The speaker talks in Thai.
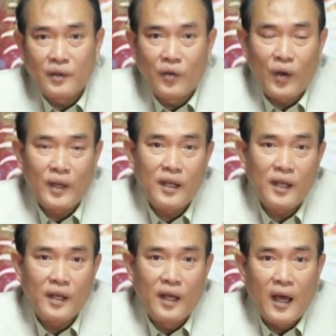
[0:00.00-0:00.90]
โดยที่
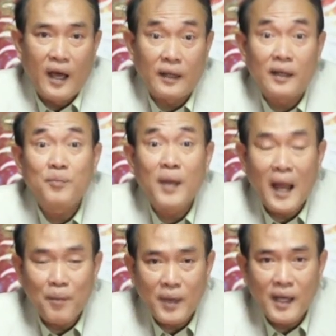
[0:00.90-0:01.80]
อาจจะคิดเป็น
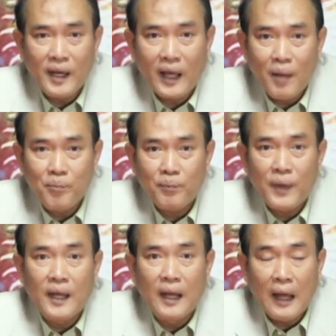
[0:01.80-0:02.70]
รายปีนะครับ
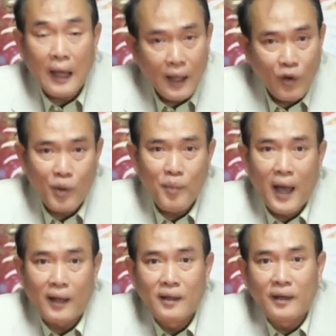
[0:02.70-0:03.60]
ปีละ 500 บาท